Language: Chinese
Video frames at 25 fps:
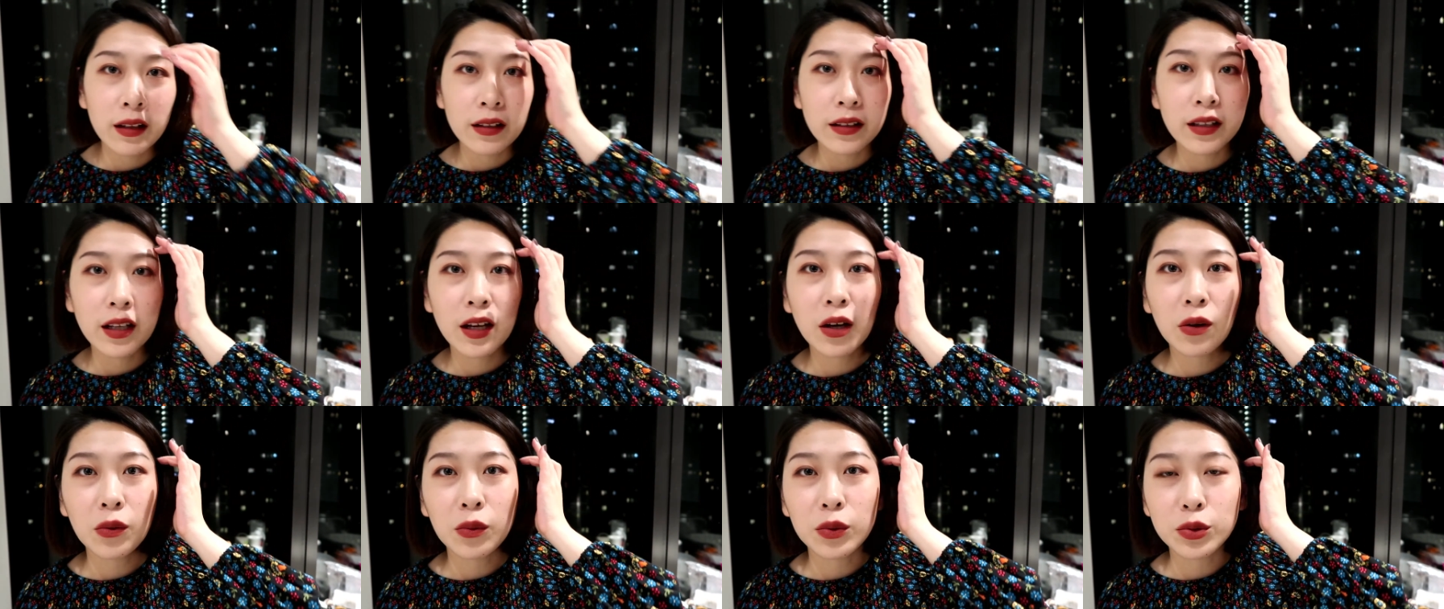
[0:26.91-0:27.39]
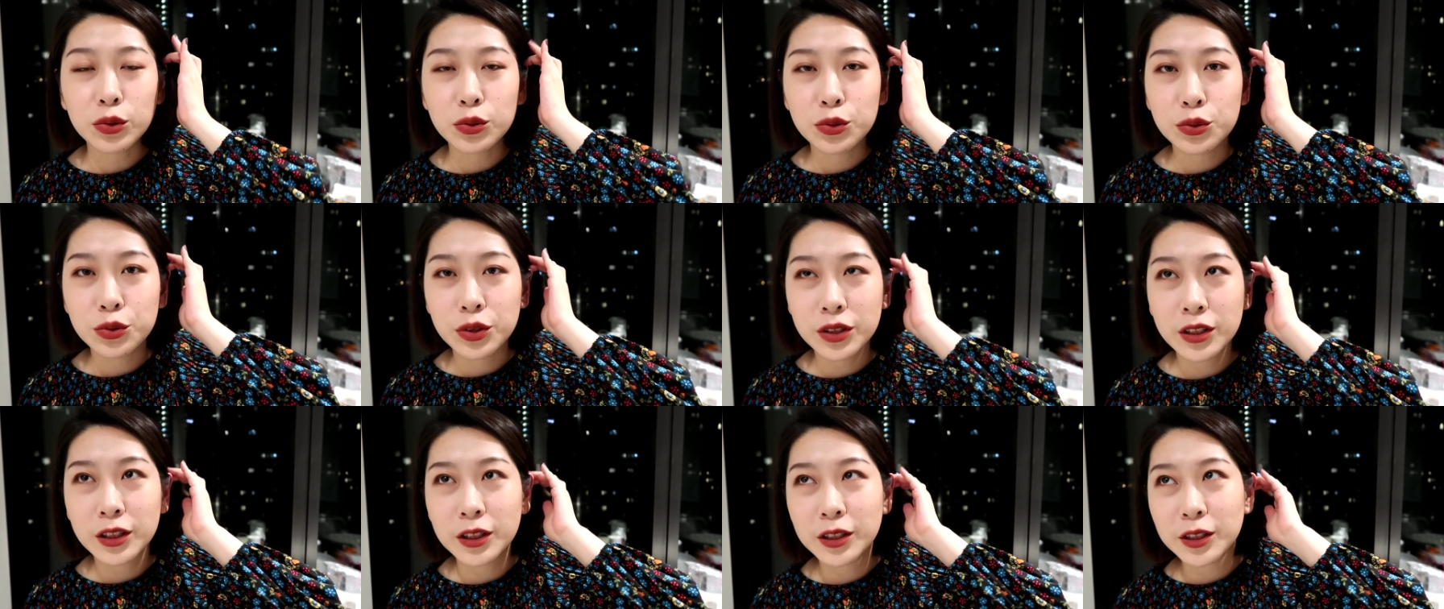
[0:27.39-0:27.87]
那我就
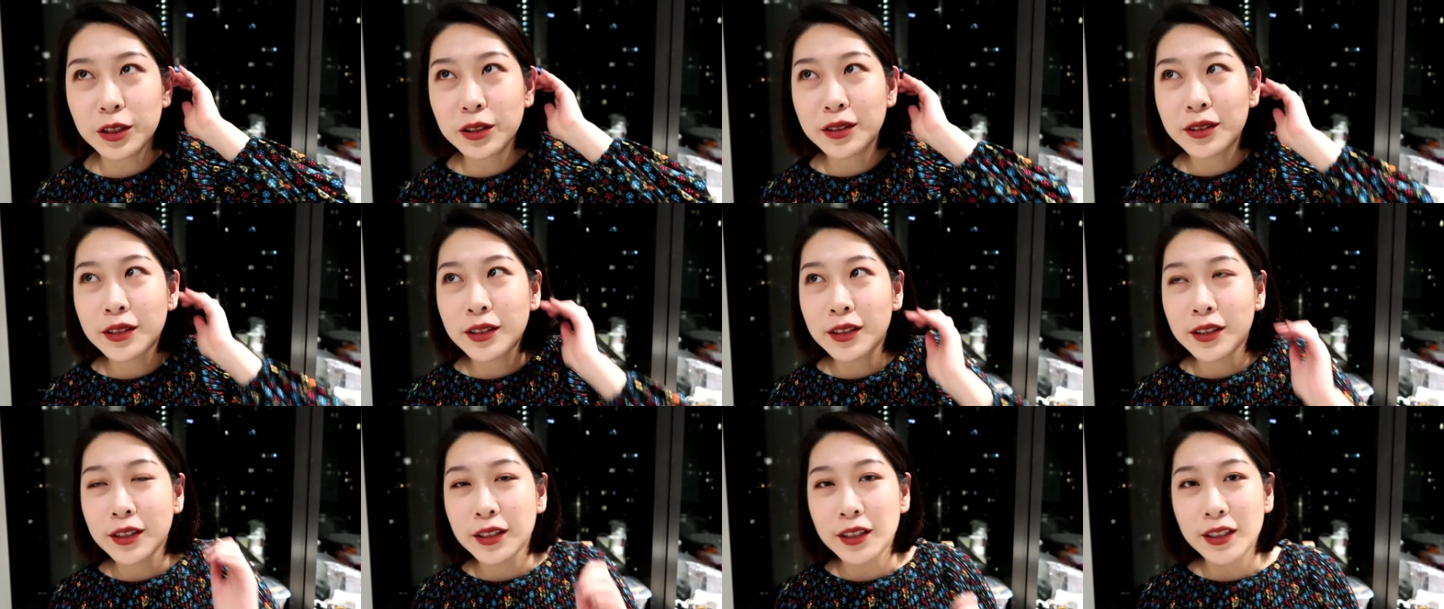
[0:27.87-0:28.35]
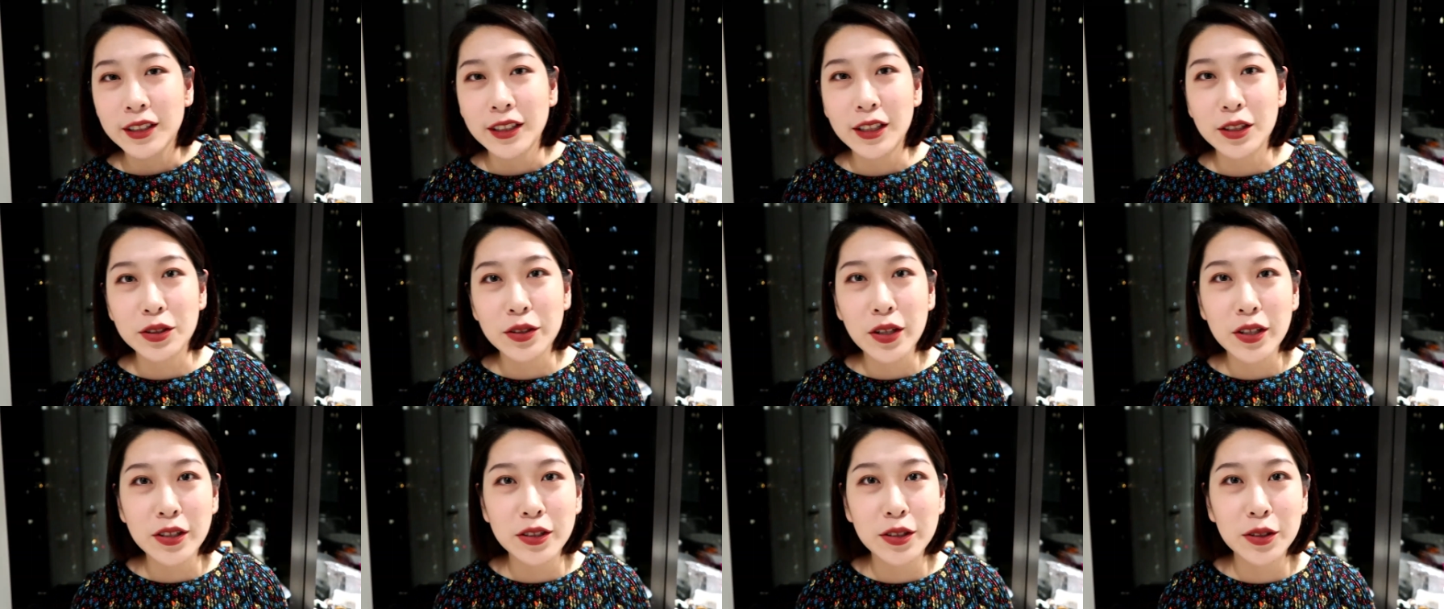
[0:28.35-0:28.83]
觉得也
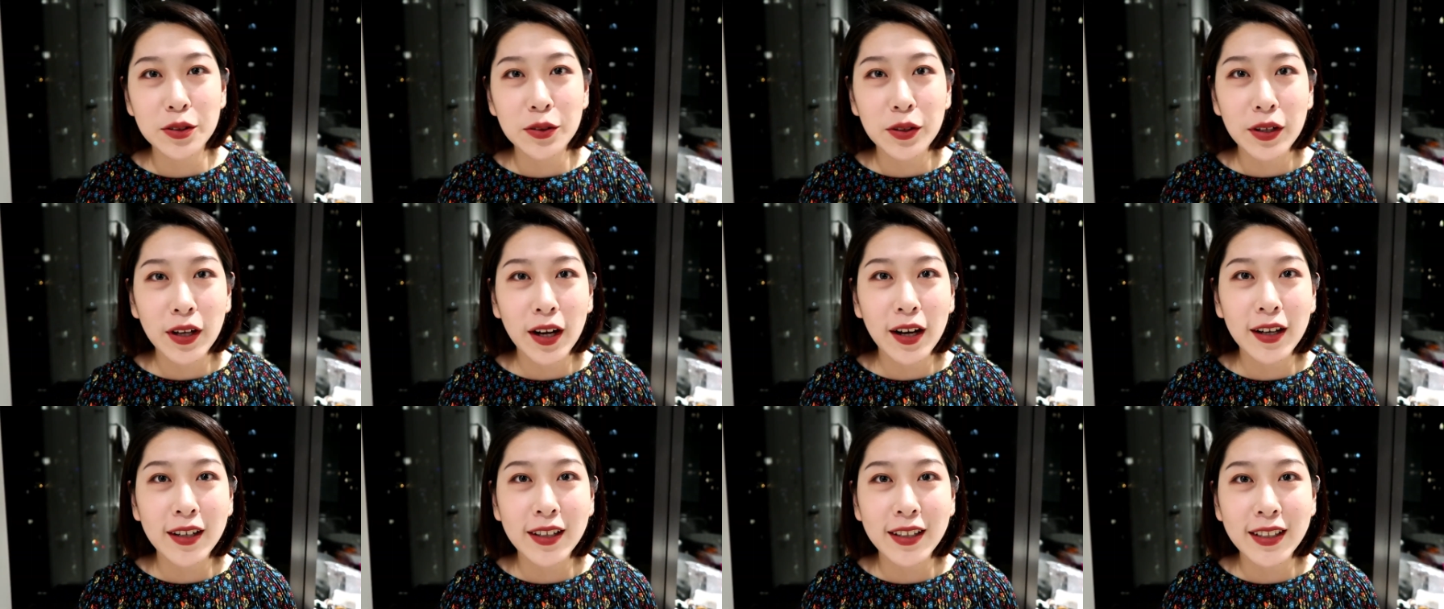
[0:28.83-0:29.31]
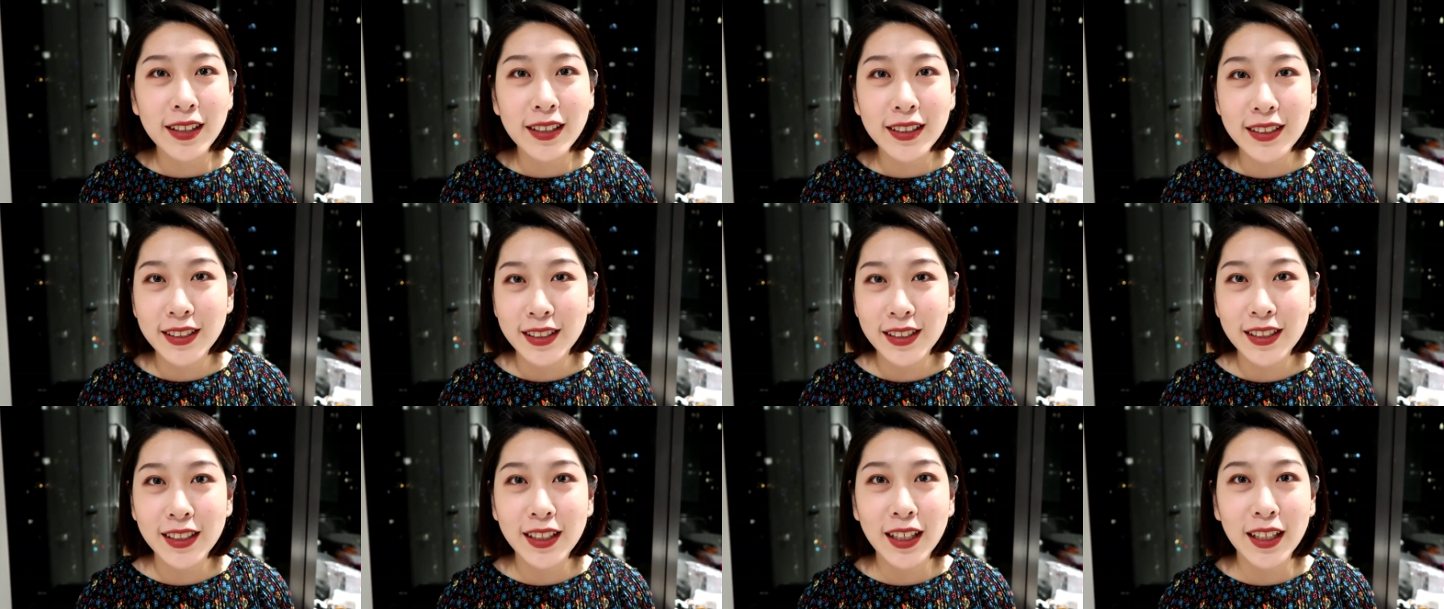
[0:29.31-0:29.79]
算是对二零一
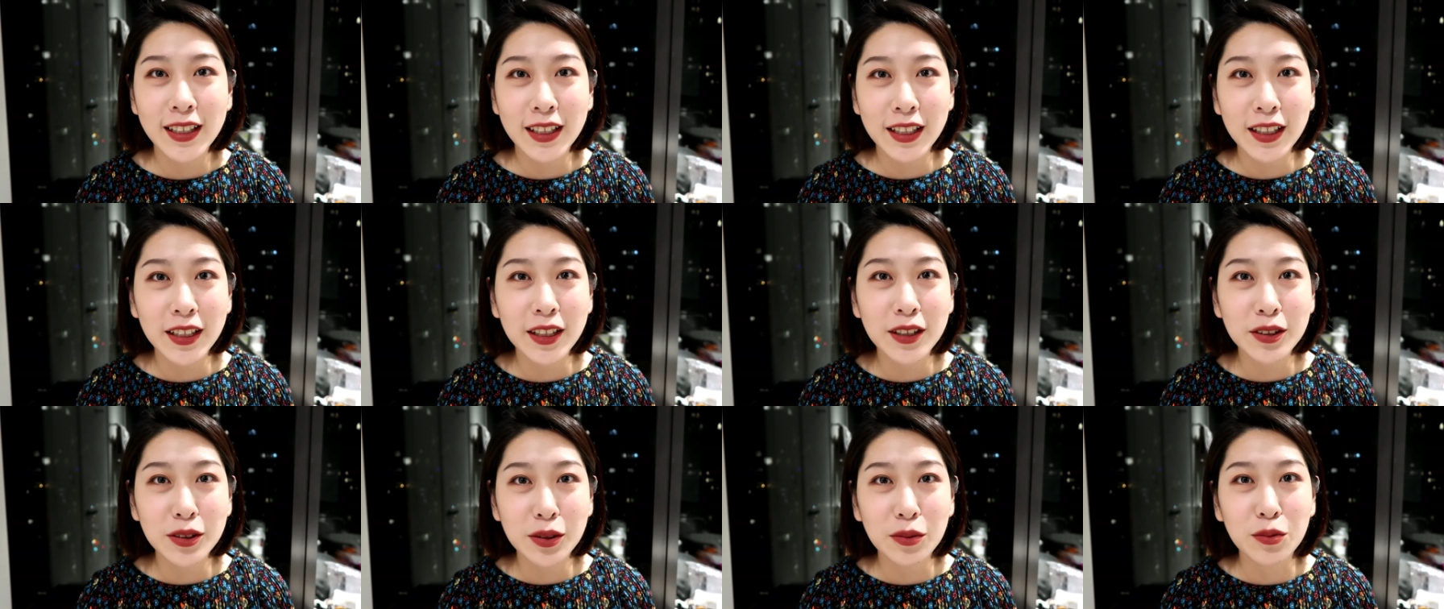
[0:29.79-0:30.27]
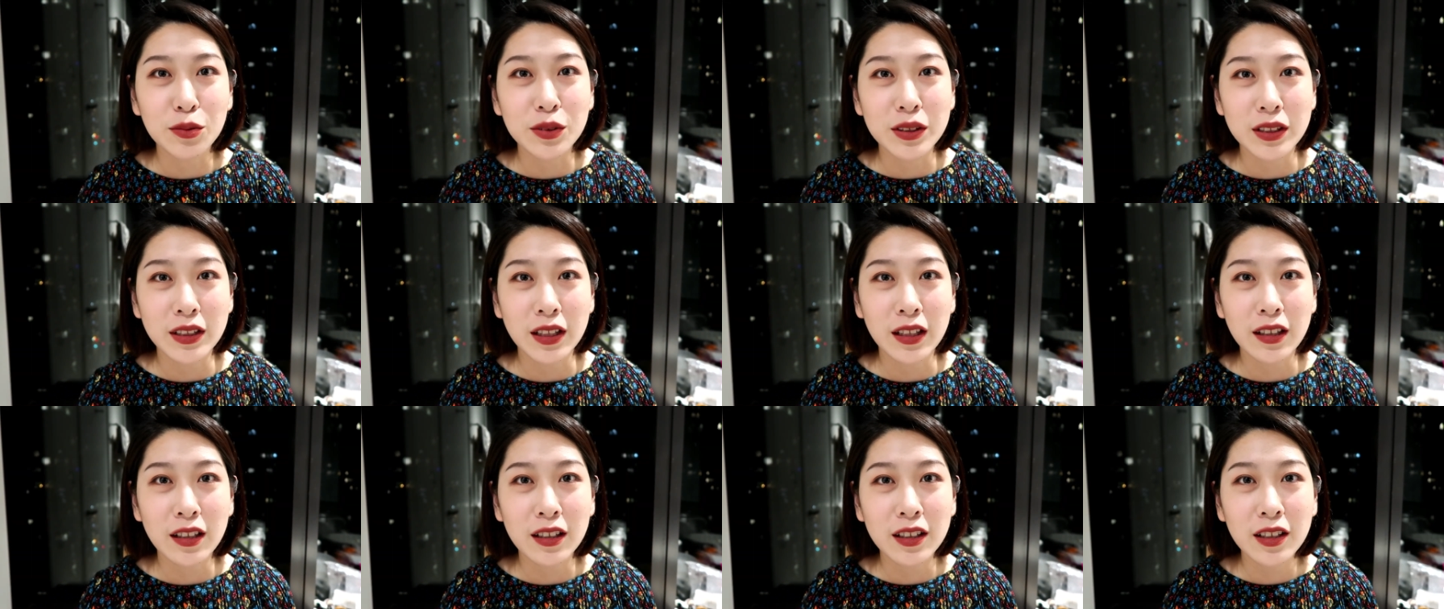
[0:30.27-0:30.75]
七年的一个总
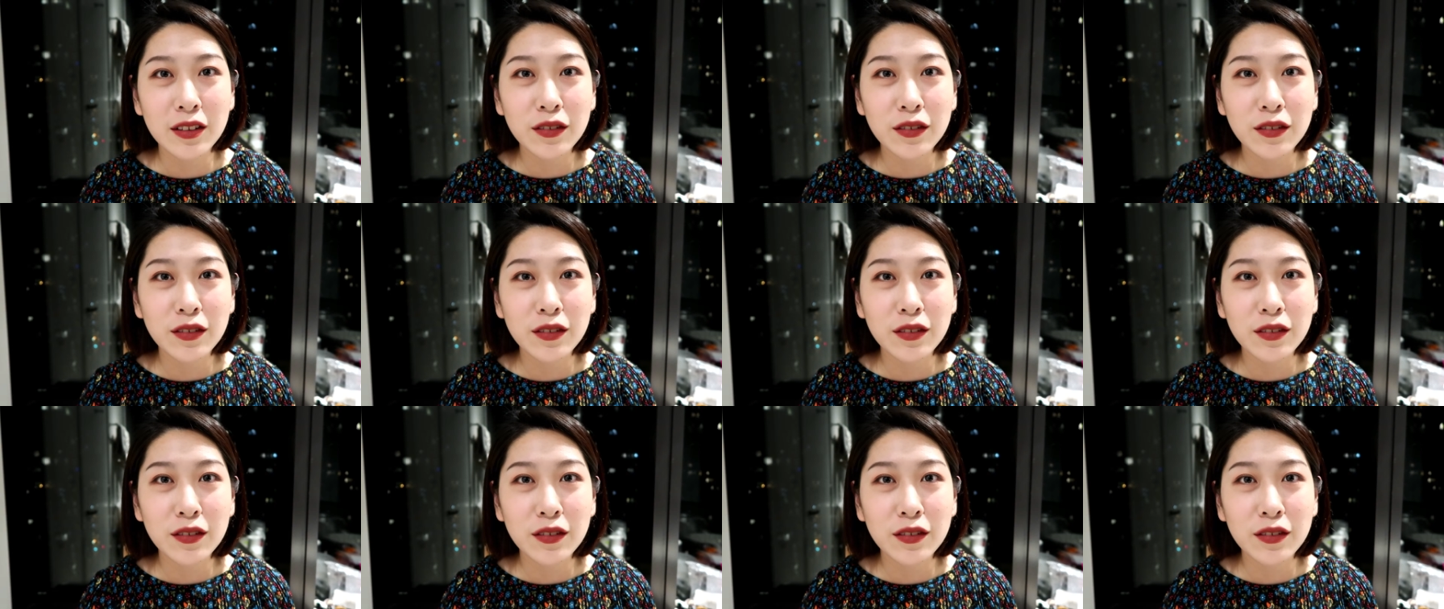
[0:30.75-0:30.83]
结了，